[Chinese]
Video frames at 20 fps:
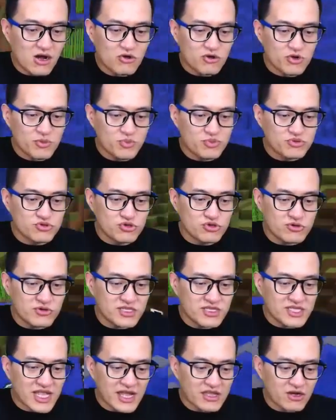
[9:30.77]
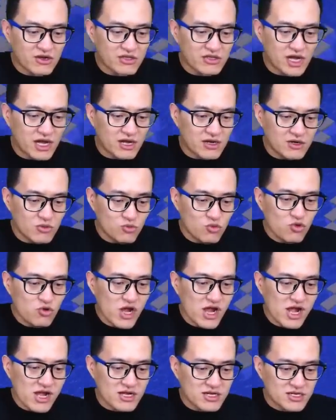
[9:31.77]
会补充我的弹药的。
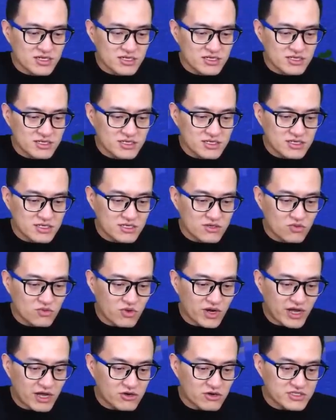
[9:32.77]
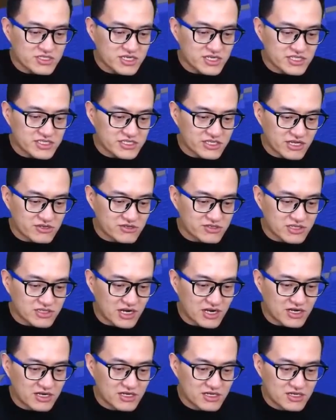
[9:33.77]
哇，哇，还好这个一下就死
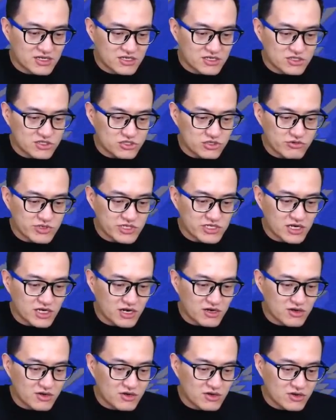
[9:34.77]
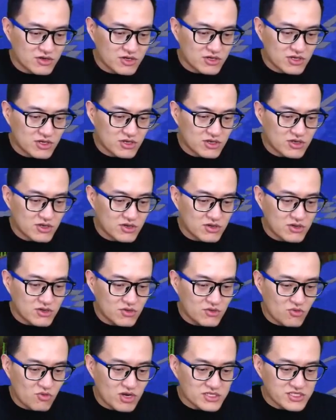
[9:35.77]
了，守卫者。
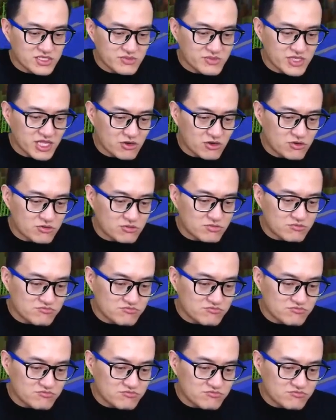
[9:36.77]
哇，这个没打中。